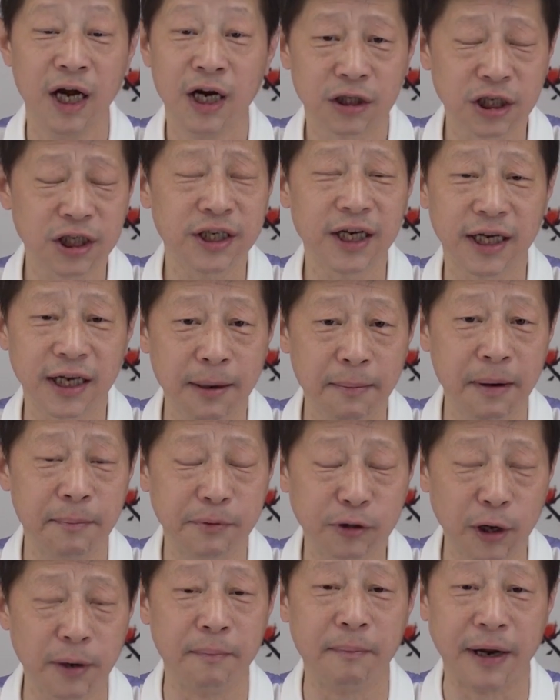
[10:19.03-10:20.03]
实现他们
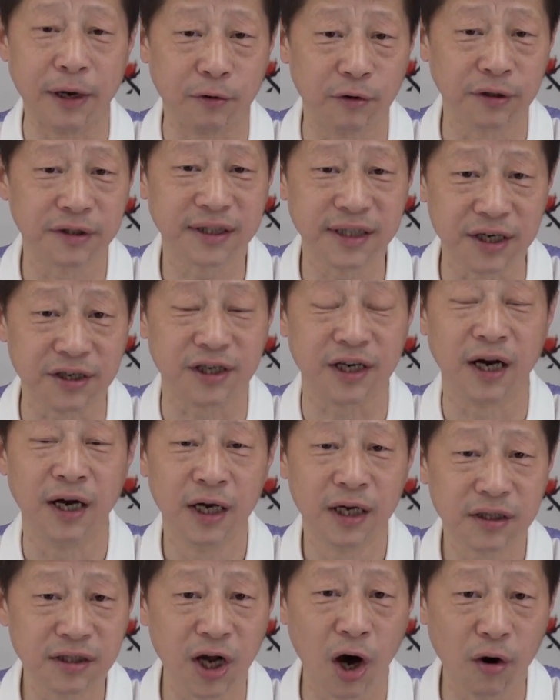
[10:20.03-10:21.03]
对美国政治
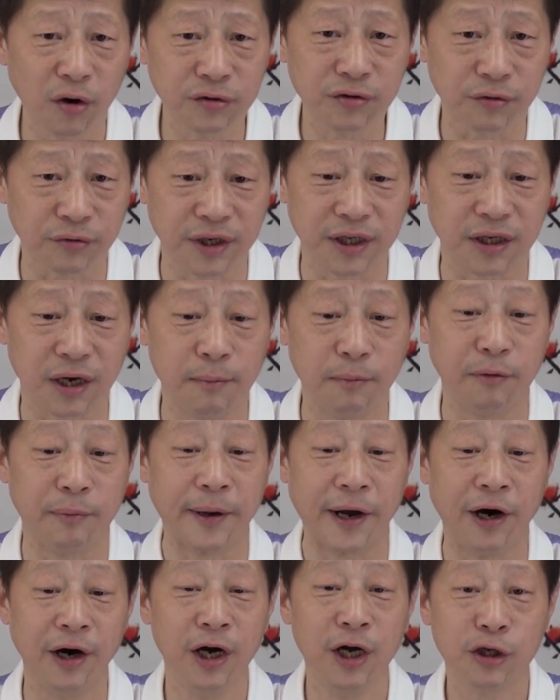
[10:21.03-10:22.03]
操纵的这个目
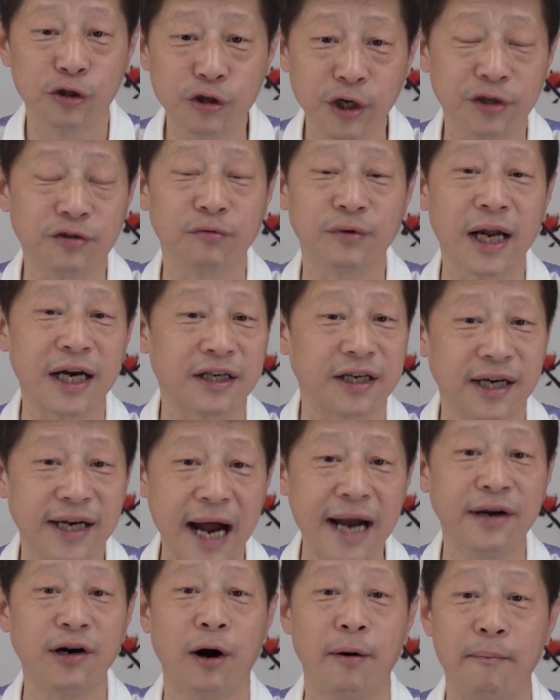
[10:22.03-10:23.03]
标，最终呢是
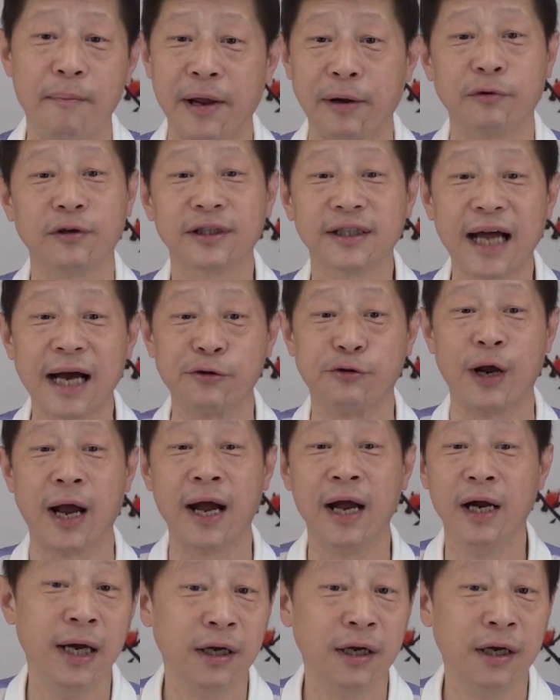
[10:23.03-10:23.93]
干扰美国的大选。